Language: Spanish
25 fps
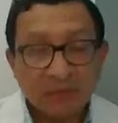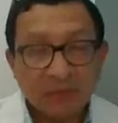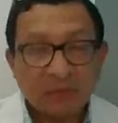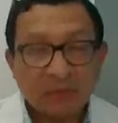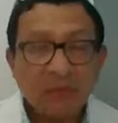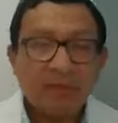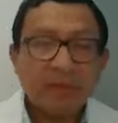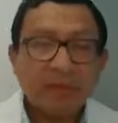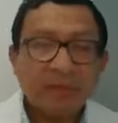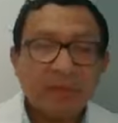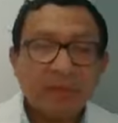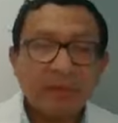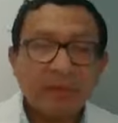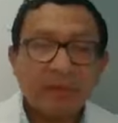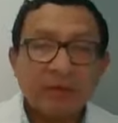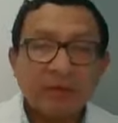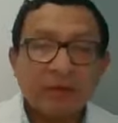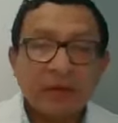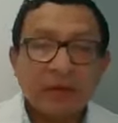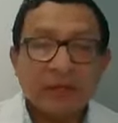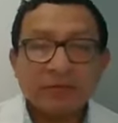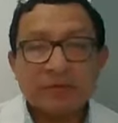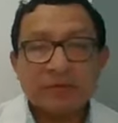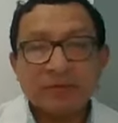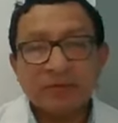la mayor parte
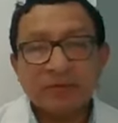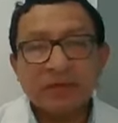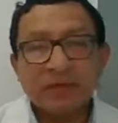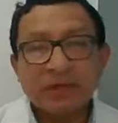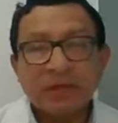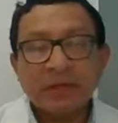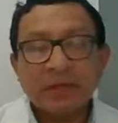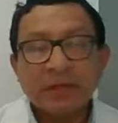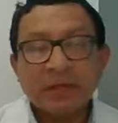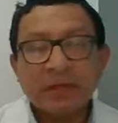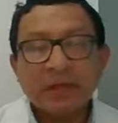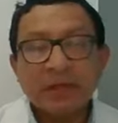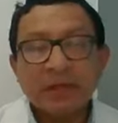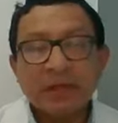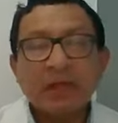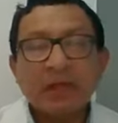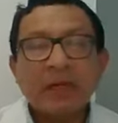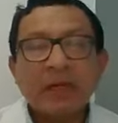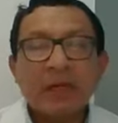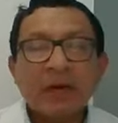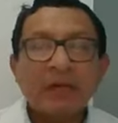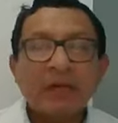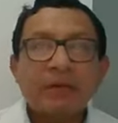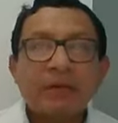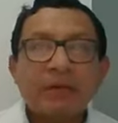de los casos,
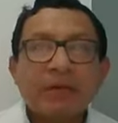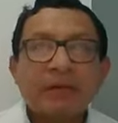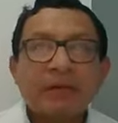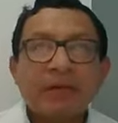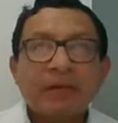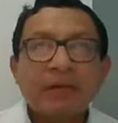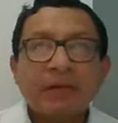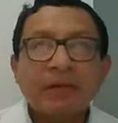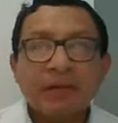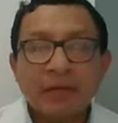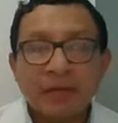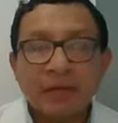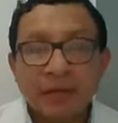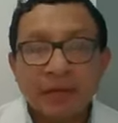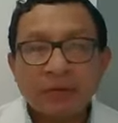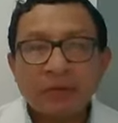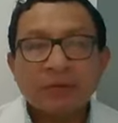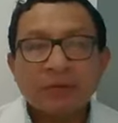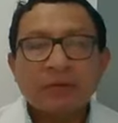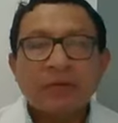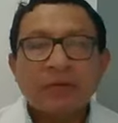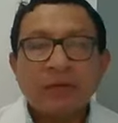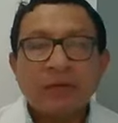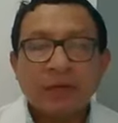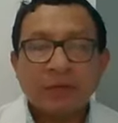y que obviamente
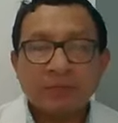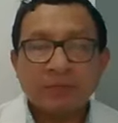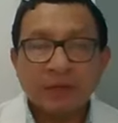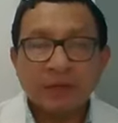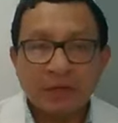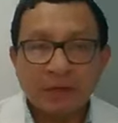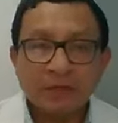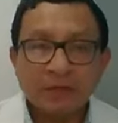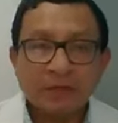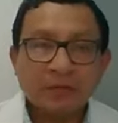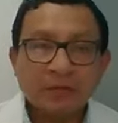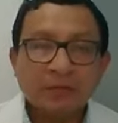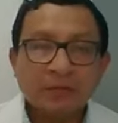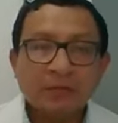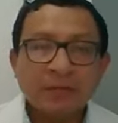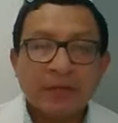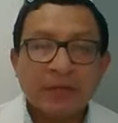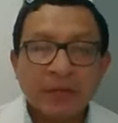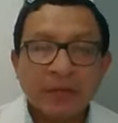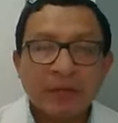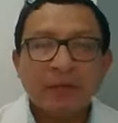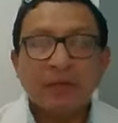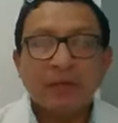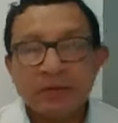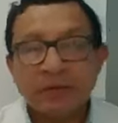requieren un tratamiento,
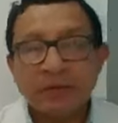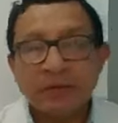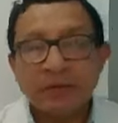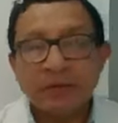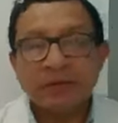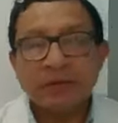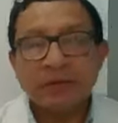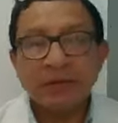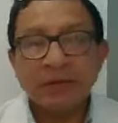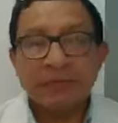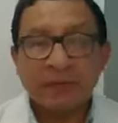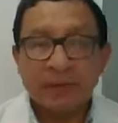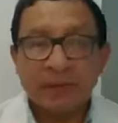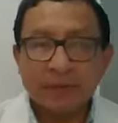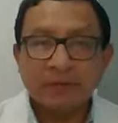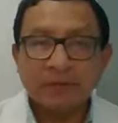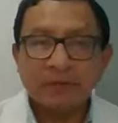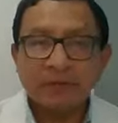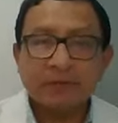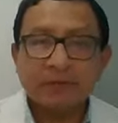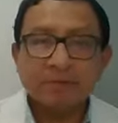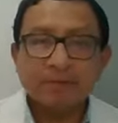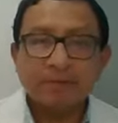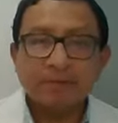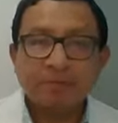un manejo y un tratamiento.
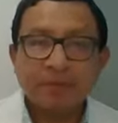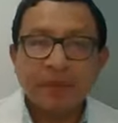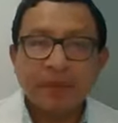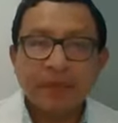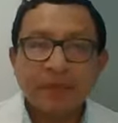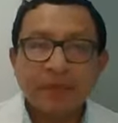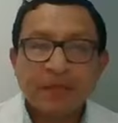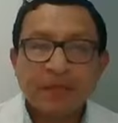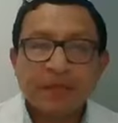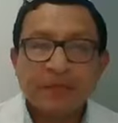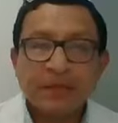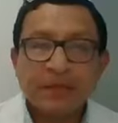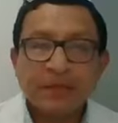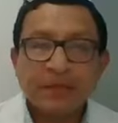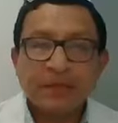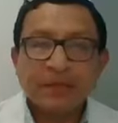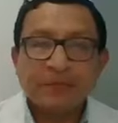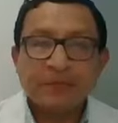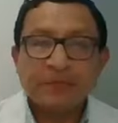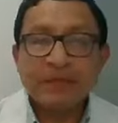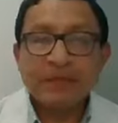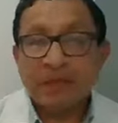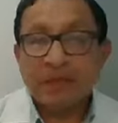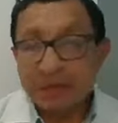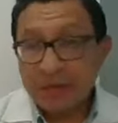
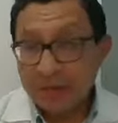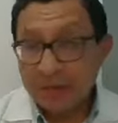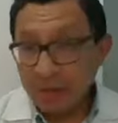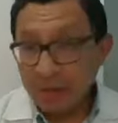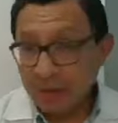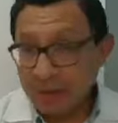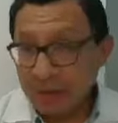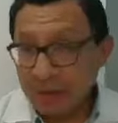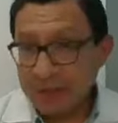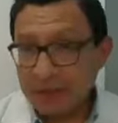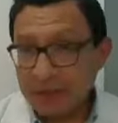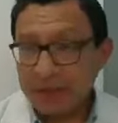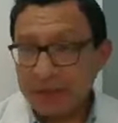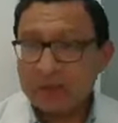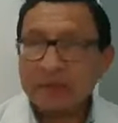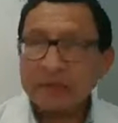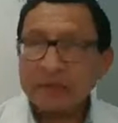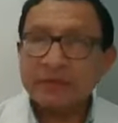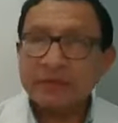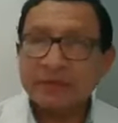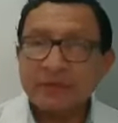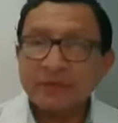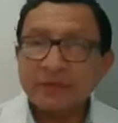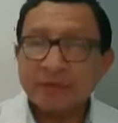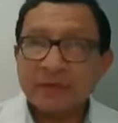Si hablamos de
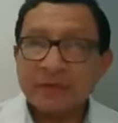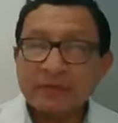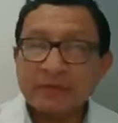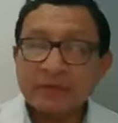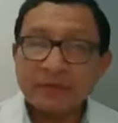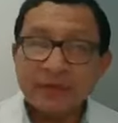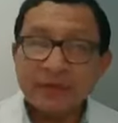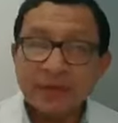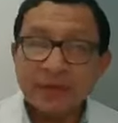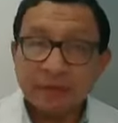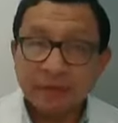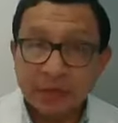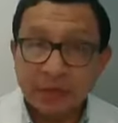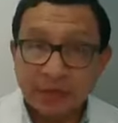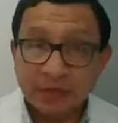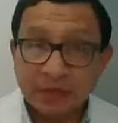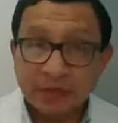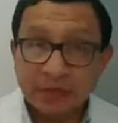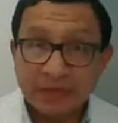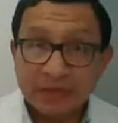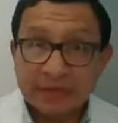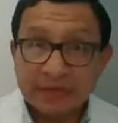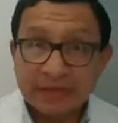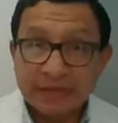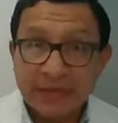las infecciones
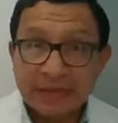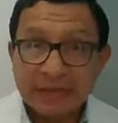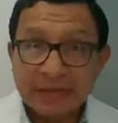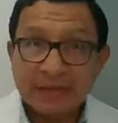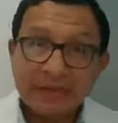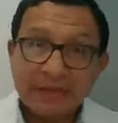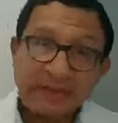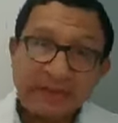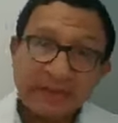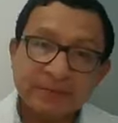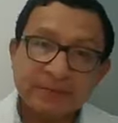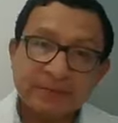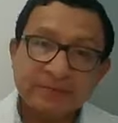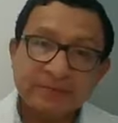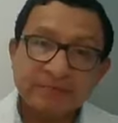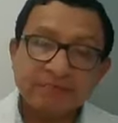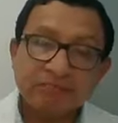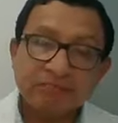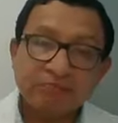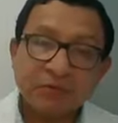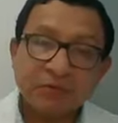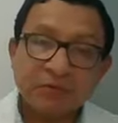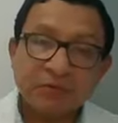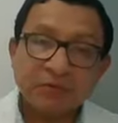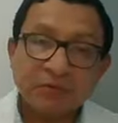respiratorias altas,
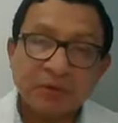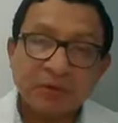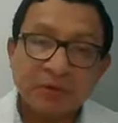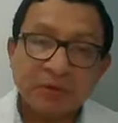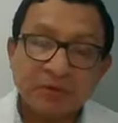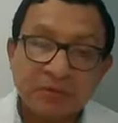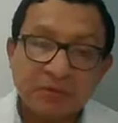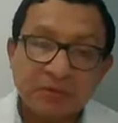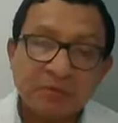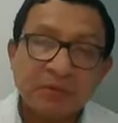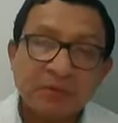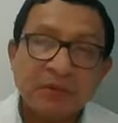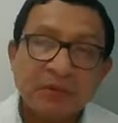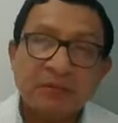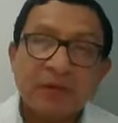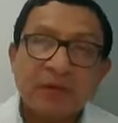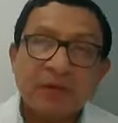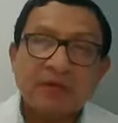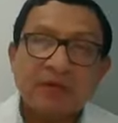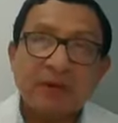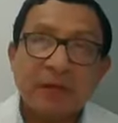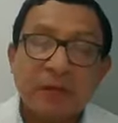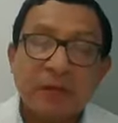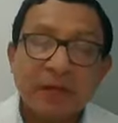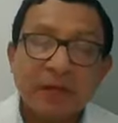como
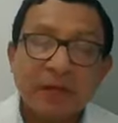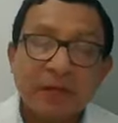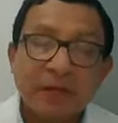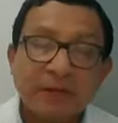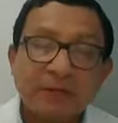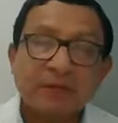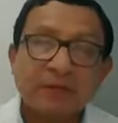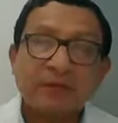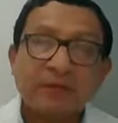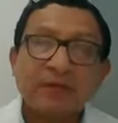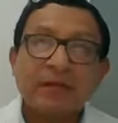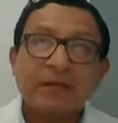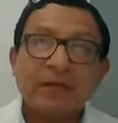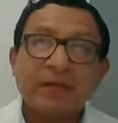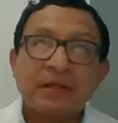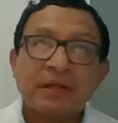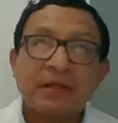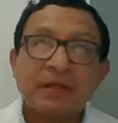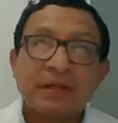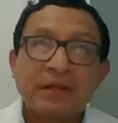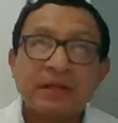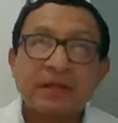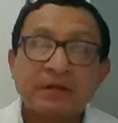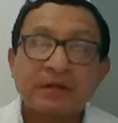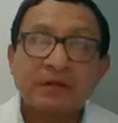las más frecuentes,
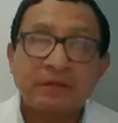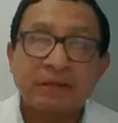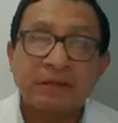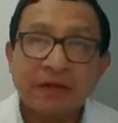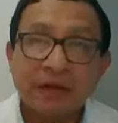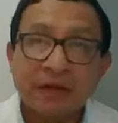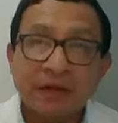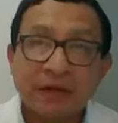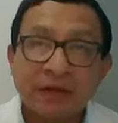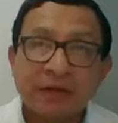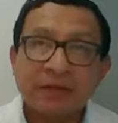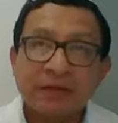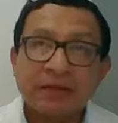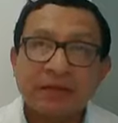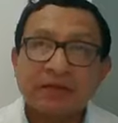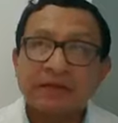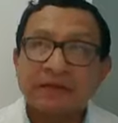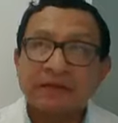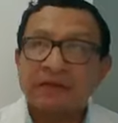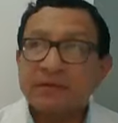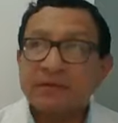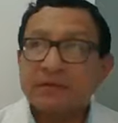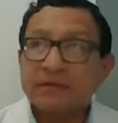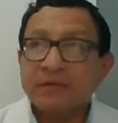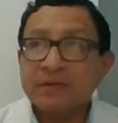la
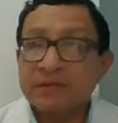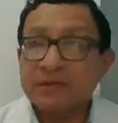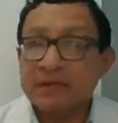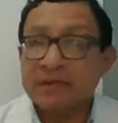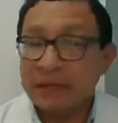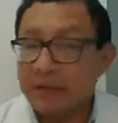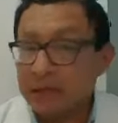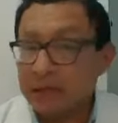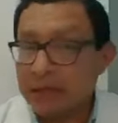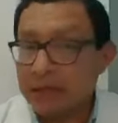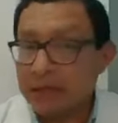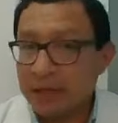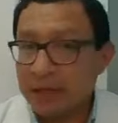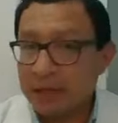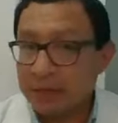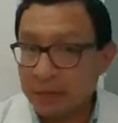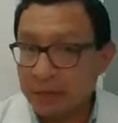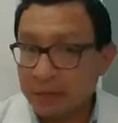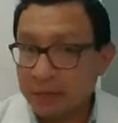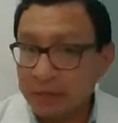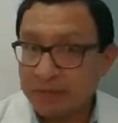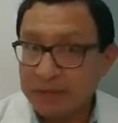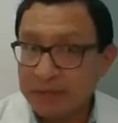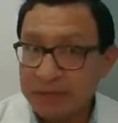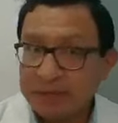rinofaringitis, y es algo que
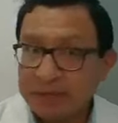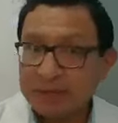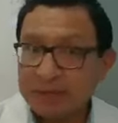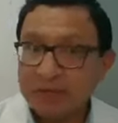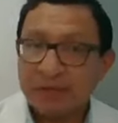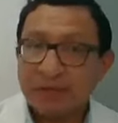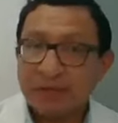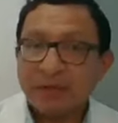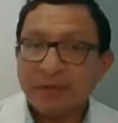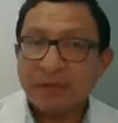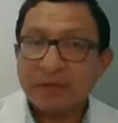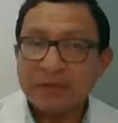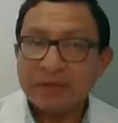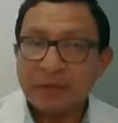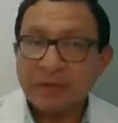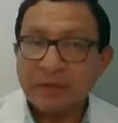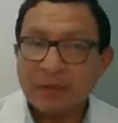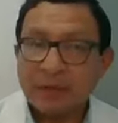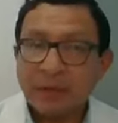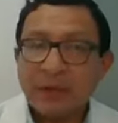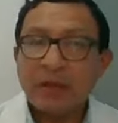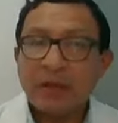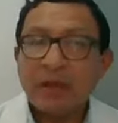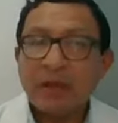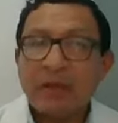actualmente
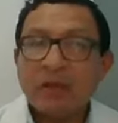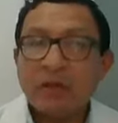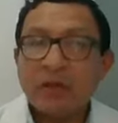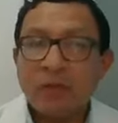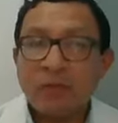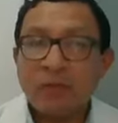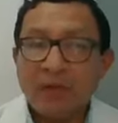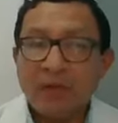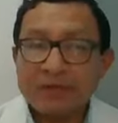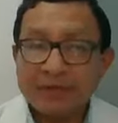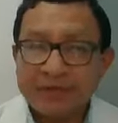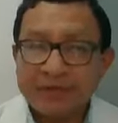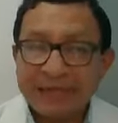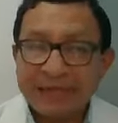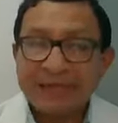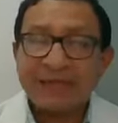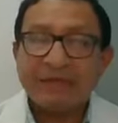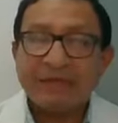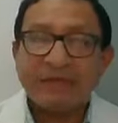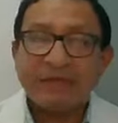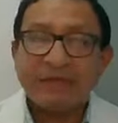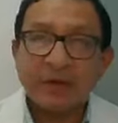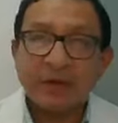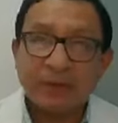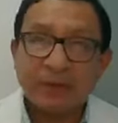vamos a ver con
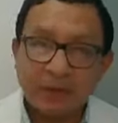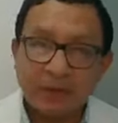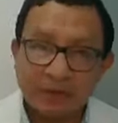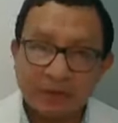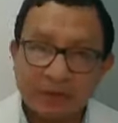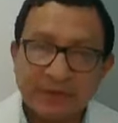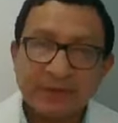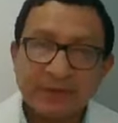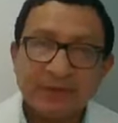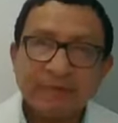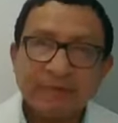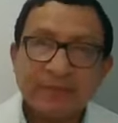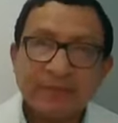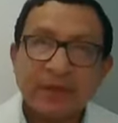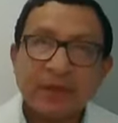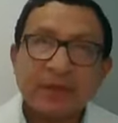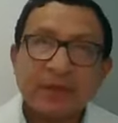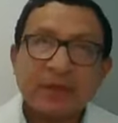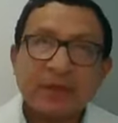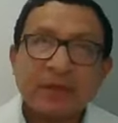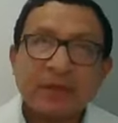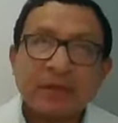bastante frecuencia.